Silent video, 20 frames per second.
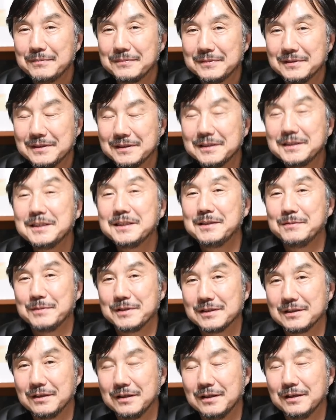
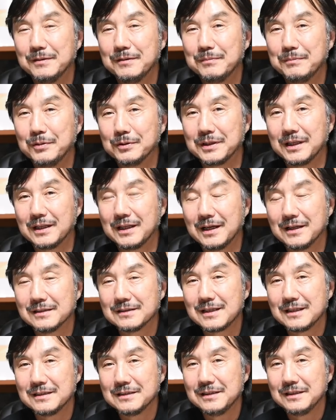느끼시면서 보다 나은
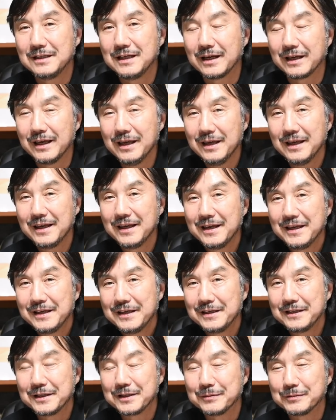사진을 향해
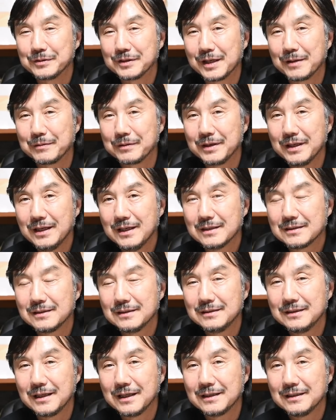여러분과 함께
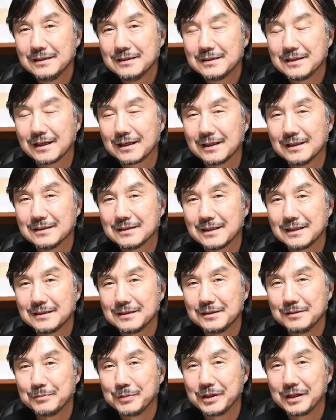성장하는 착한
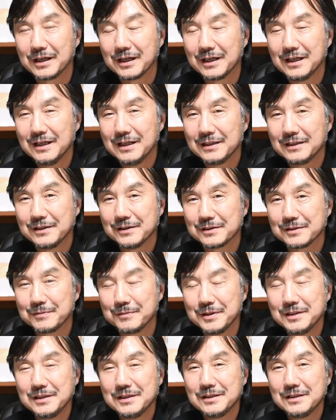사진을 버려라가
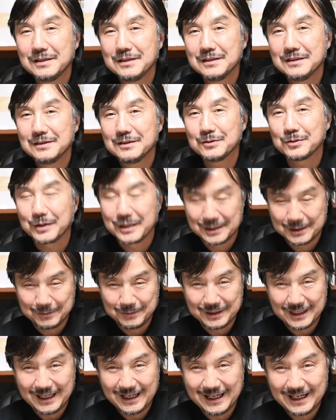되었으면
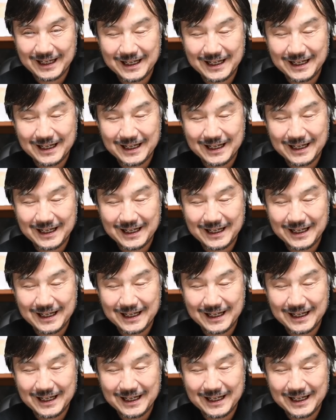좋겠습니다.